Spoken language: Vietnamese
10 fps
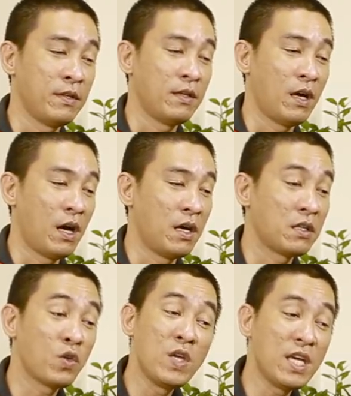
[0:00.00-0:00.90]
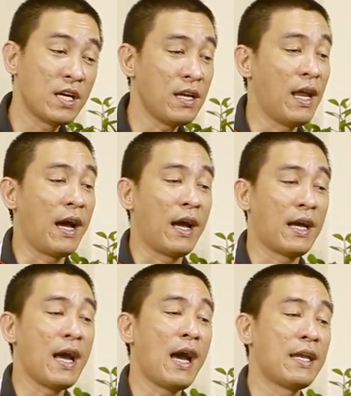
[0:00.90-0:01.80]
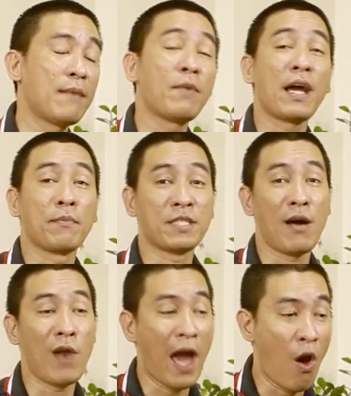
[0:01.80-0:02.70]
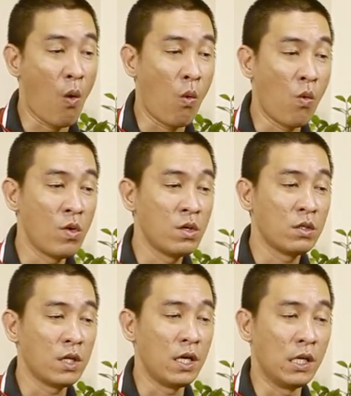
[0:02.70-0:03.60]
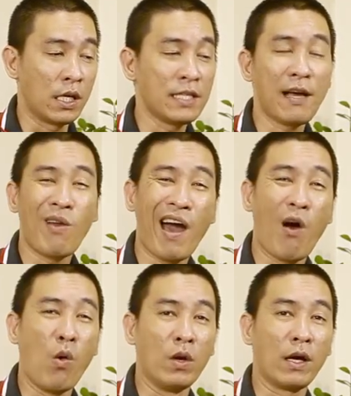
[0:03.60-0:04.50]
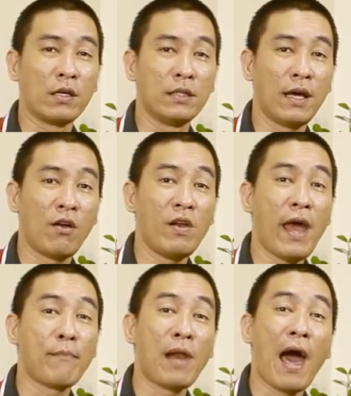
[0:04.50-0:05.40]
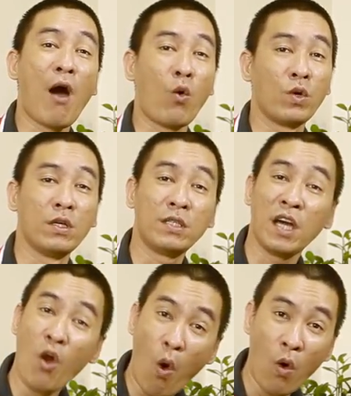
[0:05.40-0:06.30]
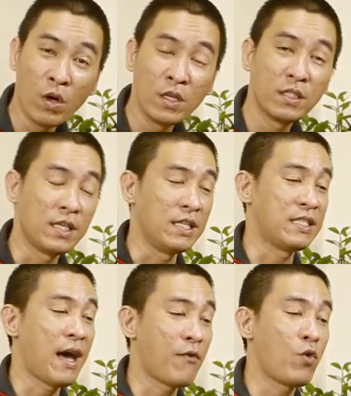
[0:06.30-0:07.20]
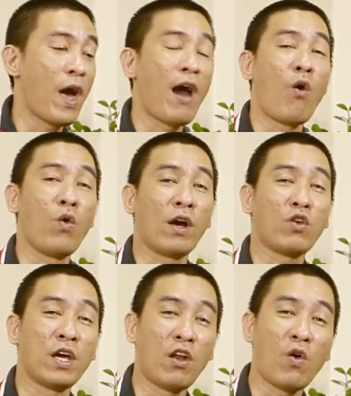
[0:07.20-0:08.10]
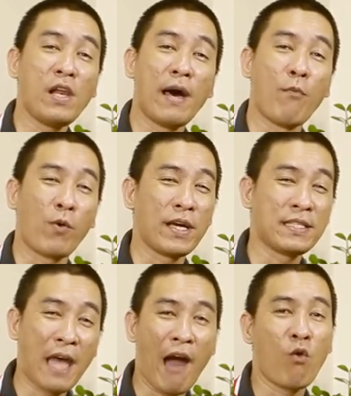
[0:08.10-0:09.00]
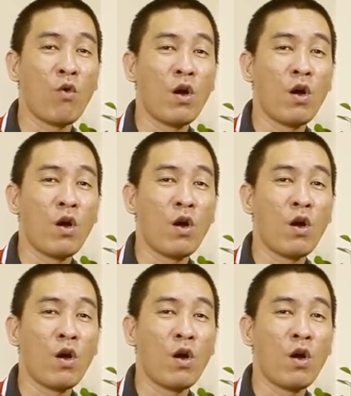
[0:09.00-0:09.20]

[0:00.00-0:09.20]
à, tuy nhiên á, là các anh năm nay gặp sao La Hầu thì cái sao La Hầu là người ta nói nam La Hầu nữ kế đô thì sao La Hầu là có thể nói là một cái sao